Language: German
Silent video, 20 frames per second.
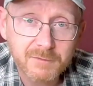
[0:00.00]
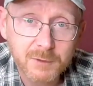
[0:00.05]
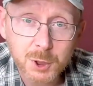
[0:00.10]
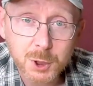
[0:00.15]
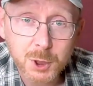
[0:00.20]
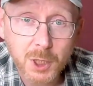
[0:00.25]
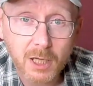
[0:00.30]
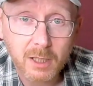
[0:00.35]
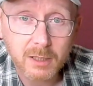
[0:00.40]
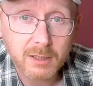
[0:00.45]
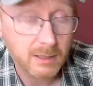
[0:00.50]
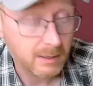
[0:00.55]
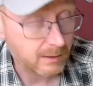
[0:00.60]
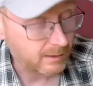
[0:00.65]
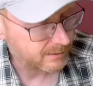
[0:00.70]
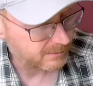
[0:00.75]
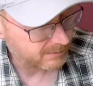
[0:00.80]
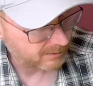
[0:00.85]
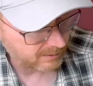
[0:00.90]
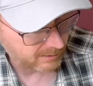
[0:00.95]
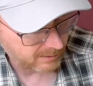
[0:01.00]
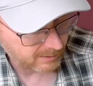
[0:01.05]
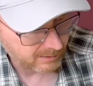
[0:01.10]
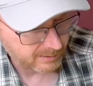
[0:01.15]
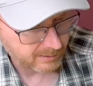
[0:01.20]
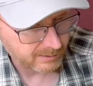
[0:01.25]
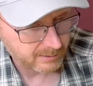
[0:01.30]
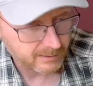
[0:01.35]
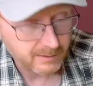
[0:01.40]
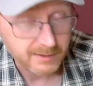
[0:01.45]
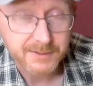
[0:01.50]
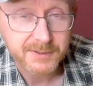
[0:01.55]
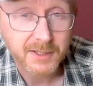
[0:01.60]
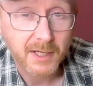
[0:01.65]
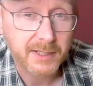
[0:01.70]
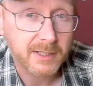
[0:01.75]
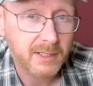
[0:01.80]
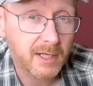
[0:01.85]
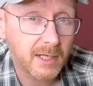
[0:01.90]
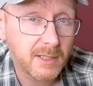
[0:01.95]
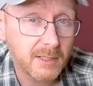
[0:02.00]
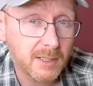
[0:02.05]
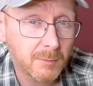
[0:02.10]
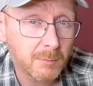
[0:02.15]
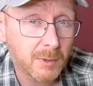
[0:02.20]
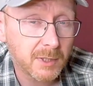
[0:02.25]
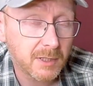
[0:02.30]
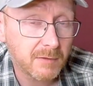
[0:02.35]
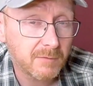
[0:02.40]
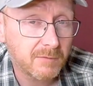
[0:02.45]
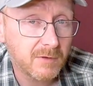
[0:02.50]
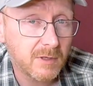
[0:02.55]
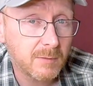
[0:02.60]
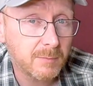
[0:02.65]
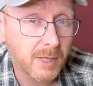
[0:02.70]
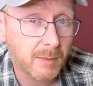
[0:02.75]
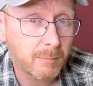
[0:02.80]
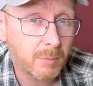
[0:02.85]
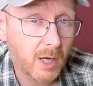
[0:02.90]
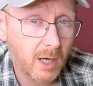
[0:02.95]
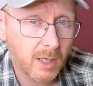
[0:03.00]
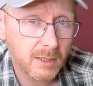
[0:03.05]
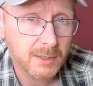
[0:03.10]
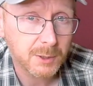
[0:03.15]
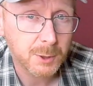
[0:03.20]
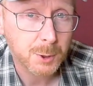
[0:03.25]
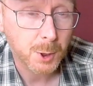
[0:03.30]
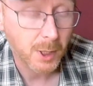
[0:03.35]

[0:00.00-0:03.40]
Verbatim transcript: verschachtelt äh, Design. Kennt jemand den Film Der Party